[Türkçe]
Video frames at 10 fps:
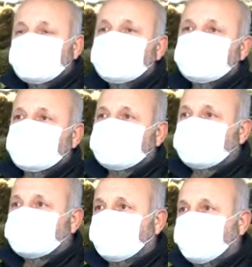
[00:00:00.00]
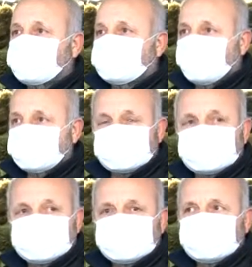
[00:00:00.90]
Bizden gerisi pek nadir.
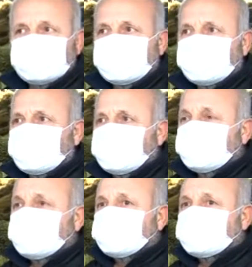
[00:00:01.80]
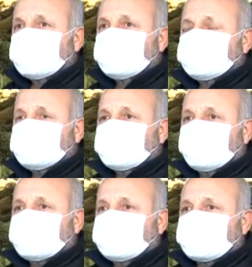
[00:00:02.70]
Biz de elimizden
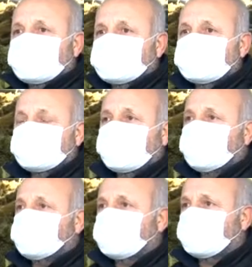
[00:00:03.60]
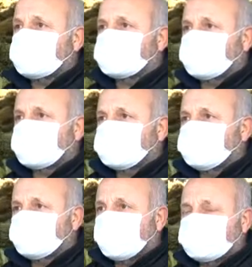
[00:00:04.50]
geldiği kadar işte talepleri karşılamak için
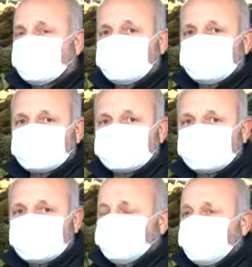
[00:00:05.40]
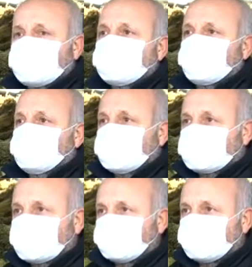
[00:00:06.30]
mücadele ediyoruz. Bir ara 900
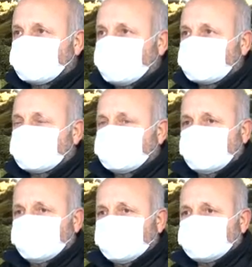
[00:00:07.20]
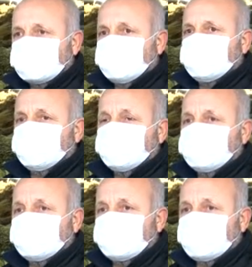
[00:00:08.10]
esnafımız vardı. Deprem sonu
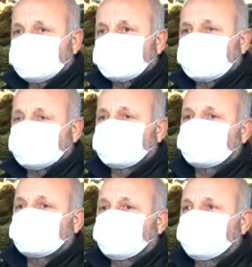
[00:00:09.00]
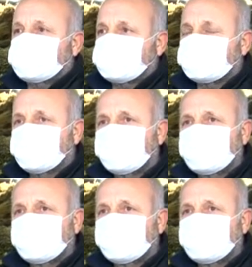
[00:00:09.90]
200-250'ye düştük ama şu son 5